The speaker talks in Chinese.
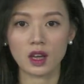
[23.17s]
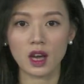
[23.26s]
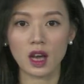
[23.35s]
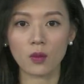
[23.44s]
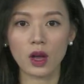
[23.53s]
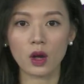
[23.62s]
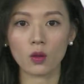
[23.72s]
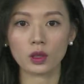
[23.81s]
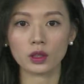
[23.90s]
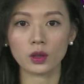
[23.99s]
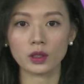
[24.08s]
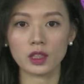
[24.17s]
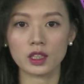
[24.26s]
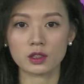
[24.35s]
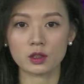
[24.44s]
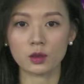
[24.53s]
海外活动
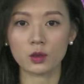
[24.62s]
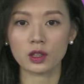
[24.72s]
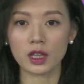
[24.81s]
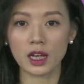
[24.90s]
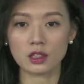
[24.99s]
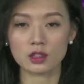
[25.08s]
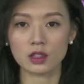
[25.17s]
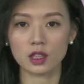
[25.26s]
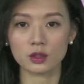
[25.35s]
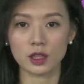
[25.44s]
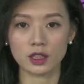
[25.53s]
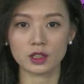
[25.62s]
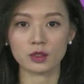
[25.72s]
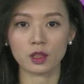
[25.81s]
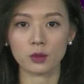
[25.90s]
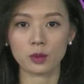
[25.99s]
也是扩大至了全
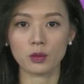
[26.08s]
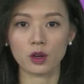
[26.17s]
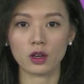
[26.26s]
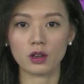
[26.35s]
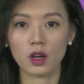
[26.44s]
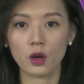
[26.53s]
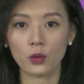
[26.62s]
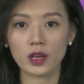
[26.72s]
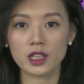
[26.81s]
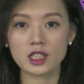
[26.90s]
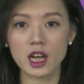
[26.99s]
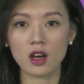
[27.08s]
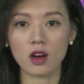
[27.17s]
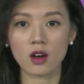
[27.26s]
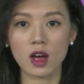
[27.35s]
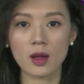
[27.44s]
球的规模，为战
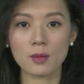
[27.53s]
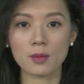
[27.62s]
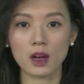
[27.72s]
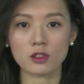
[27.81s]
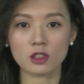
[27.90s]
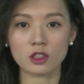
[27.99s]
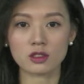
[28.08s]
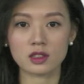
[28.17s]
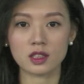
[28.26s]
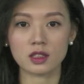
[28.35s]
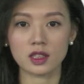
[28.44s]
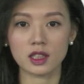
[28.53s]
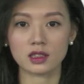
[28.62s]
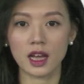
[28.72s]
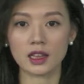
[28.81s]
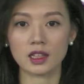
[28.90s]
后安保政策
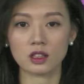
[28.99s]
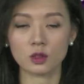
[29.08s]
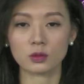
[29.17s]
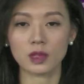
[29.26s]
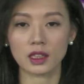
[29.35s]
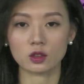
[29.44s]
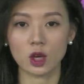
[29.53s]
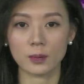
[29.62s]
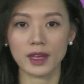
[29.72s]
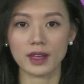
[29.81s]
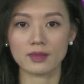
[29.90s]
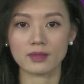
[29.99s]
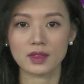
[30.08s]
迎来了重大的转变。